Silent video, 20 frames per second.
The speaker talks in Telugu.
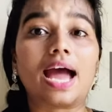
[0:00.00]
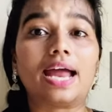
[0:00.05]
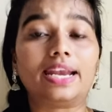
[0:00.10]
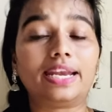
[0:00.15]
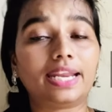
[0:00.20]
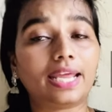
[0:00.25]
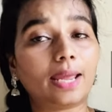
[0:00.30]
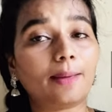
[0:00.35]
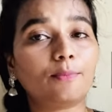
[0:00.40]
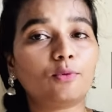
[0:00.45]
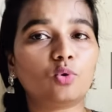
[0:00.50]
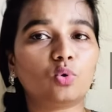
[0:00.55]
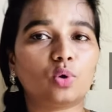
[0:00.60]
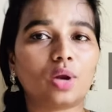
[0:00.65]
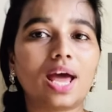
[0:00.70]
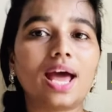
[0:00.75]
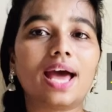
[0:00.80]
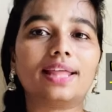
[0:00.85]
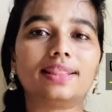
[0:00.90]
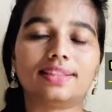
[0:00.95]
ఆ నేమ్
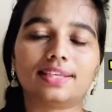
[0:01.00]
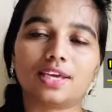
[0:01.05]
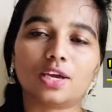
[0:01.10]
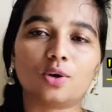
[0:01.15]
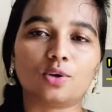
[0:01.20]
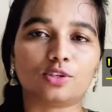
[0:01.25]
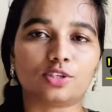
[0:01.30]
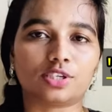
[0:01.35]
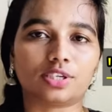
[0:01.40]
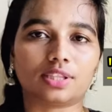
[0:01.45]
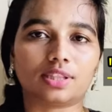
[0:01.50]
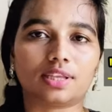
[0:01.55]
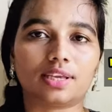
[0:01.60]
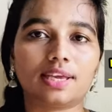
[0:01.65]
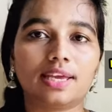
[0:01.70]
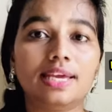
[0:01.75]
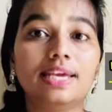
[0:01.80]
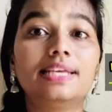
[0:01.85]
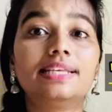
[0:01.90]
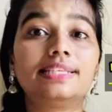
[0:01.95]
కూడా అందుకే వచ్చింది
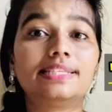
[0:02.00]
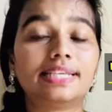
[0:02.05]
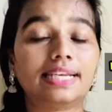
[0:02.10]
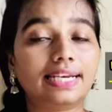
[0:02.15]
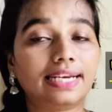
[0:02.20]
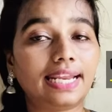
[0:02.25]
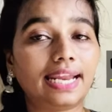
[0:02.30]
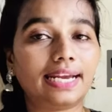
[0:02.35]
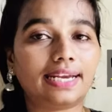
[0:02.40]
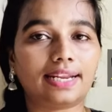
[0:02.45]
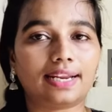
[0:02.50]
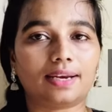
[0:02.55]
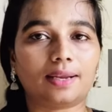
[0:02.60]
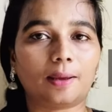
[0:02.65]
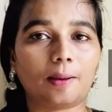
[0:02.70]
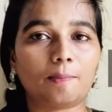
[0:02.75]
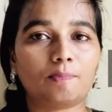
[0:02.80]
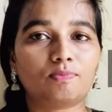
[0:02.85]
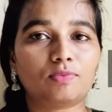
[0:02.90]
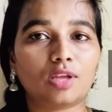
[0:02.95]
సిండేట్ అని
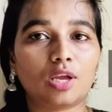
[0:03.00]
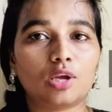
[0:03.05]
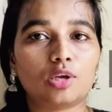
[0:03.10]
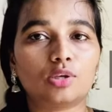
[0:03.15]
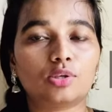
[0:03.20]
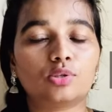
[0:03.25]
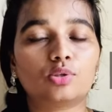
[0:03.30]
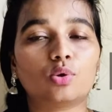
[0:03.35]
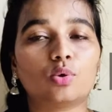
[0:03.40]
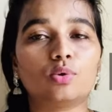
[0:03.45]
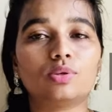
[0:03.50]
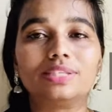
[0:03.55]
సో